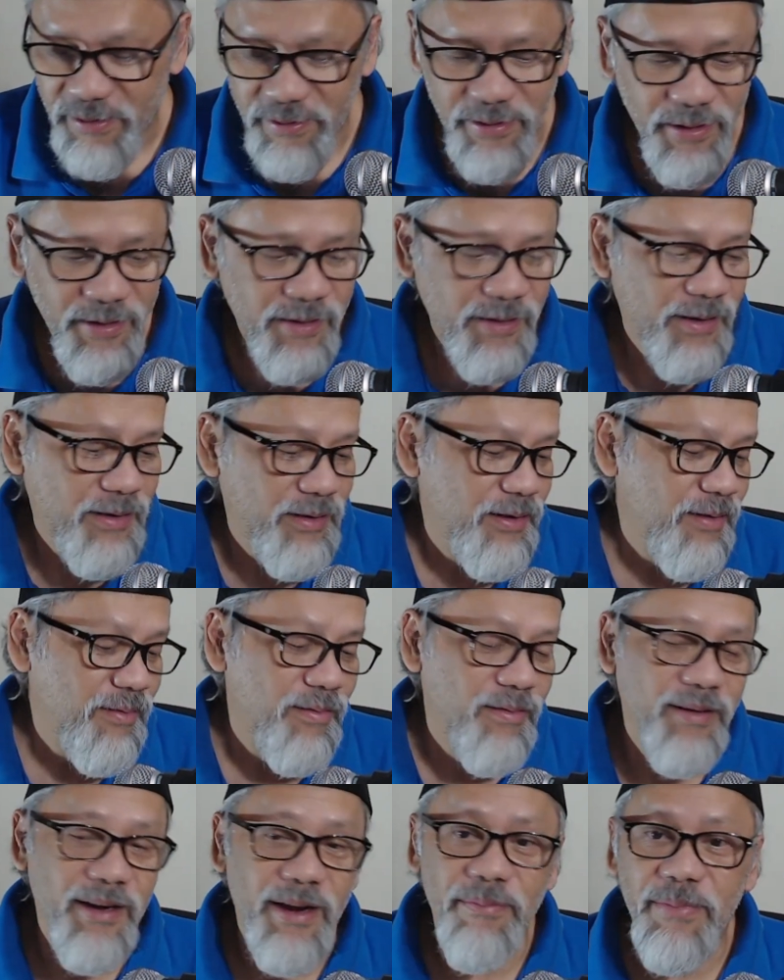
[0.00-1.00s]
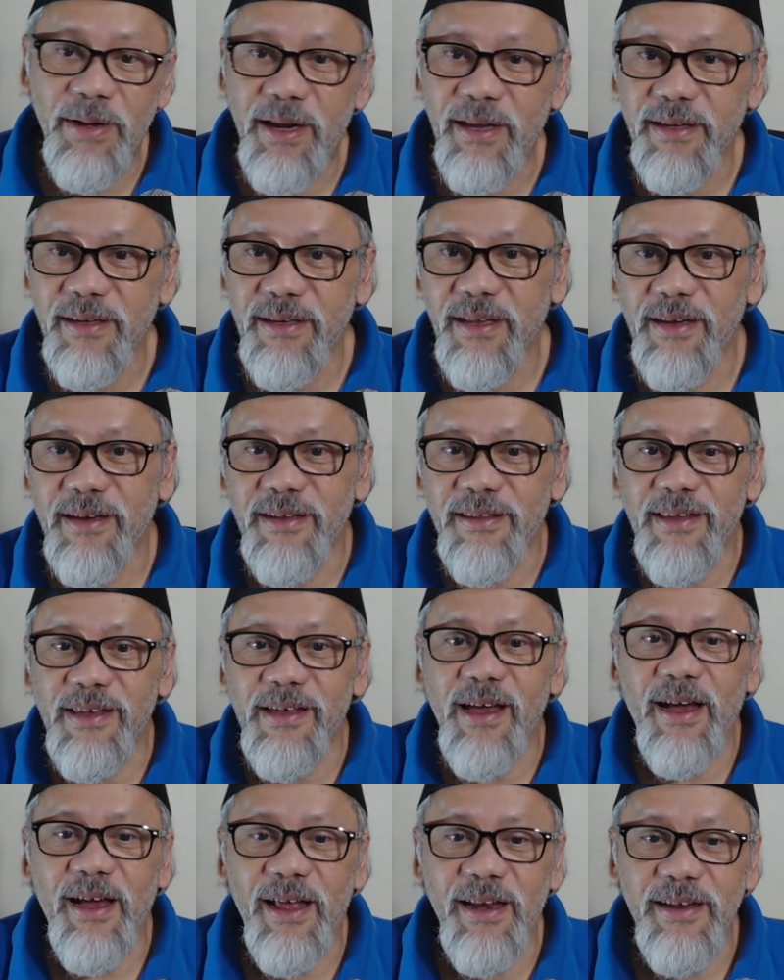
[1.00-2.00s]
jadi nanti kalau nambah lagi jadi
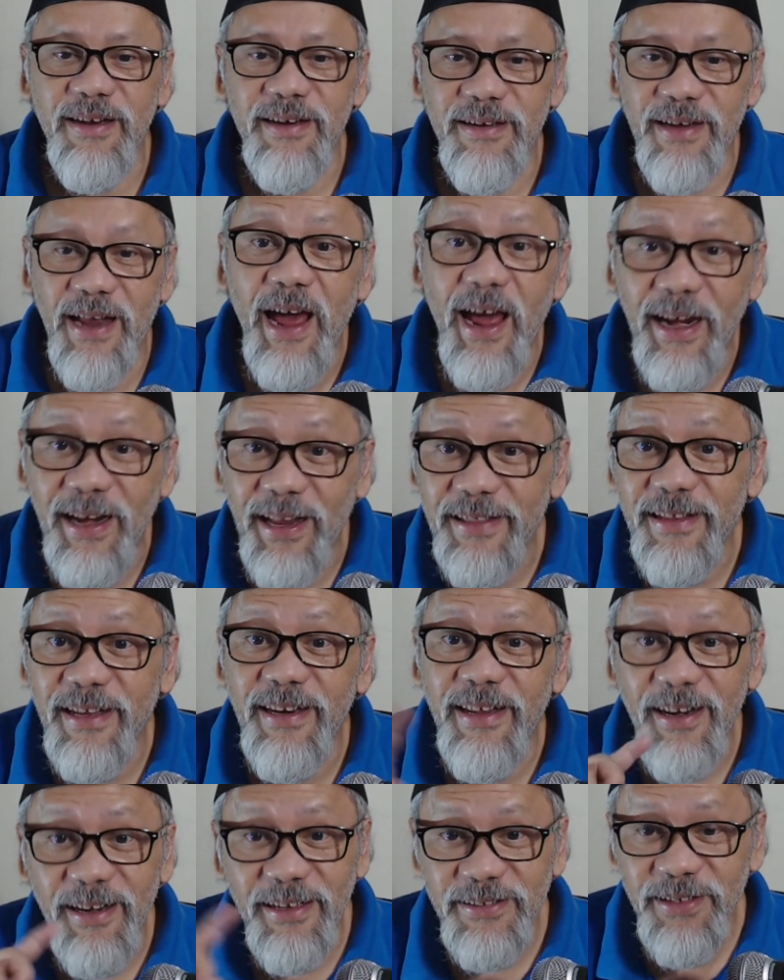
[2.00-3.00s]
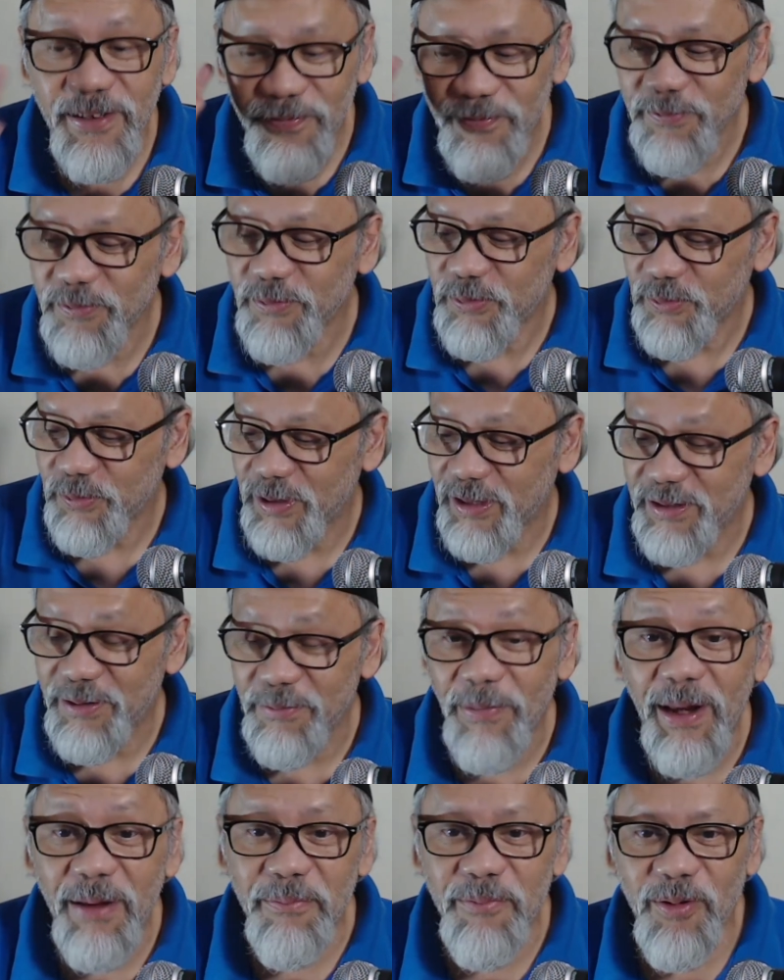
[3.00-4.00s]
tiga kali nah nanti di reserve untuk nanti
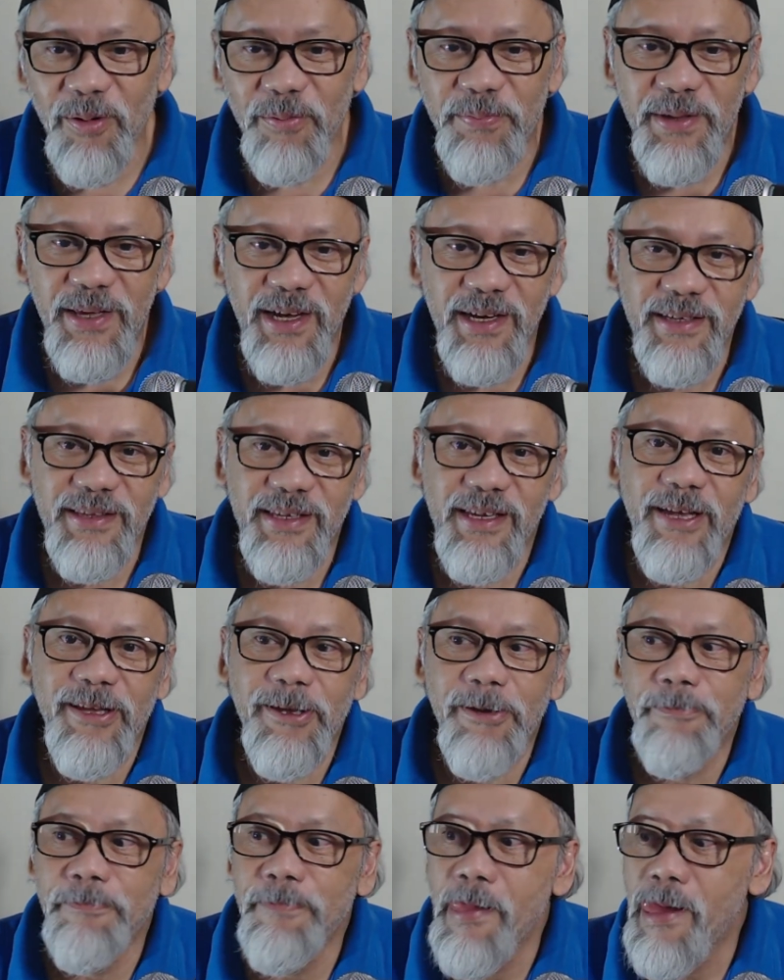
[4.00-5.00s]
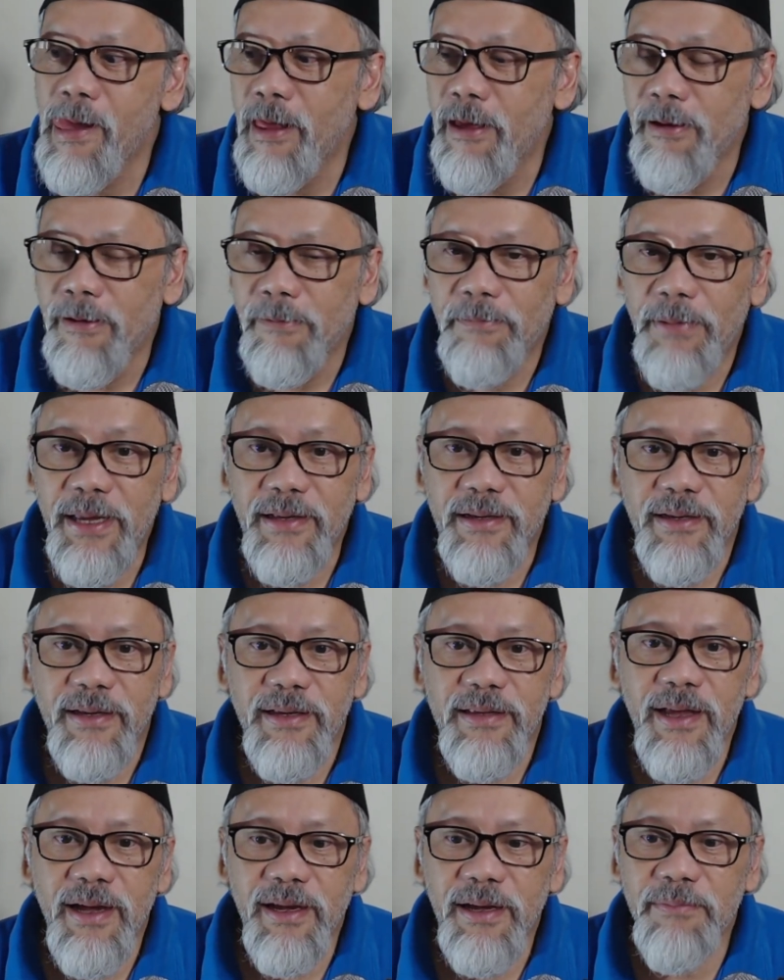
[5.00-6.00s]
malam kopi yang ketiganya baik
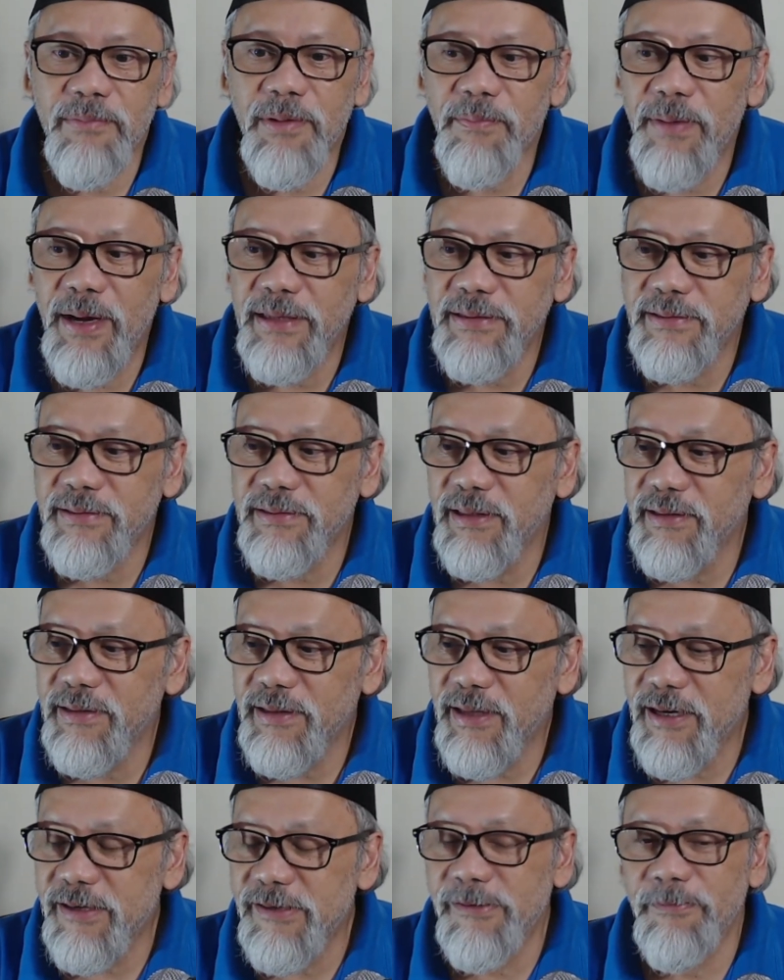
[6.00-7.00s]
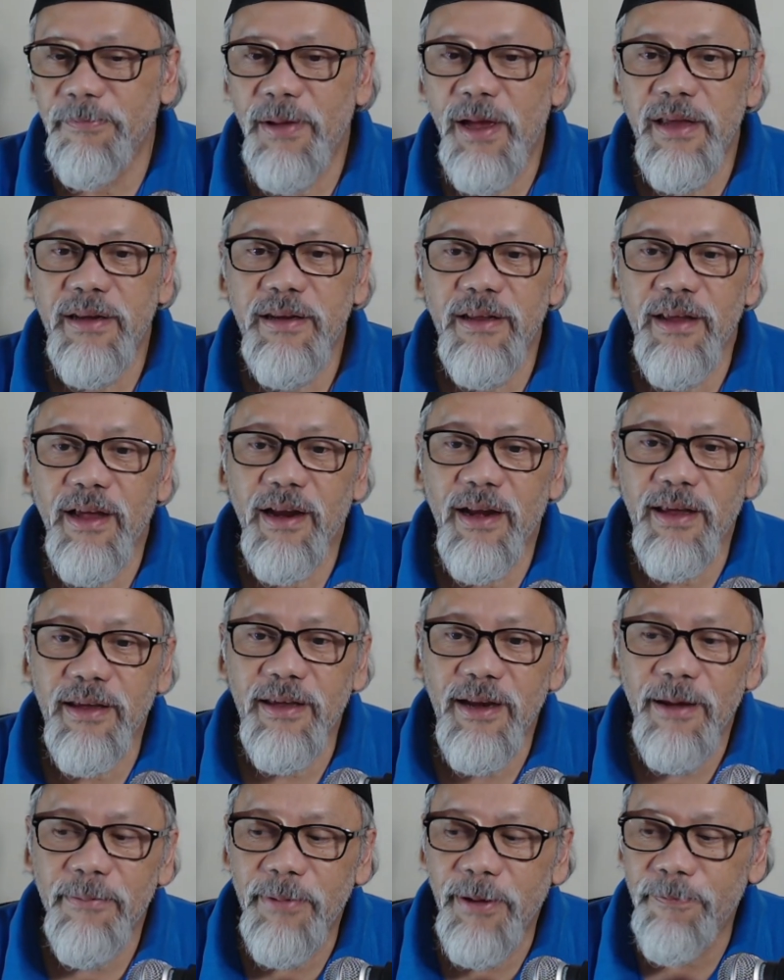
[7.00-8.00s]
kita akan membahas tentang nah ini yang
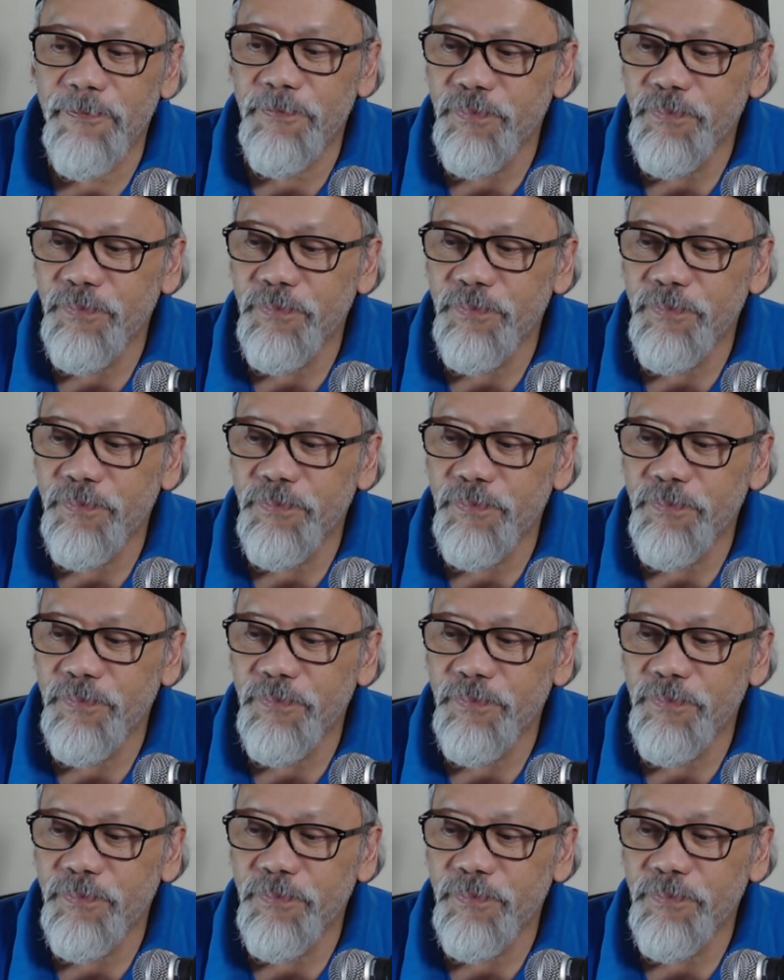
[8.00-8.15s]
lagi rame